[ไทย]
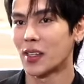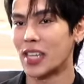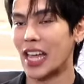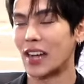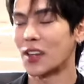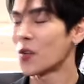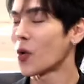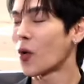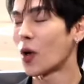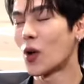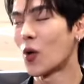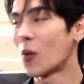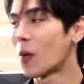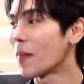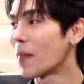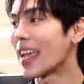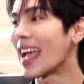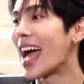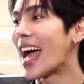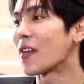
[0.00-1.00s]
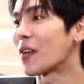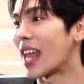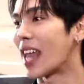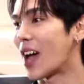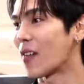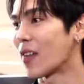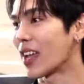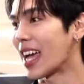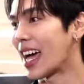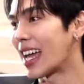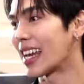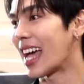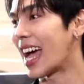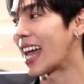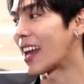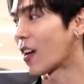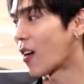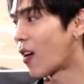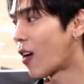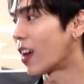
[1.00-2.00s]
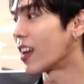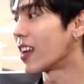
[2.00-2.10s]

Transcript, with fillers: อย่างที่ทุกคนรู้มันไม่ง่ายอยู่แล้วในการถ่ายละค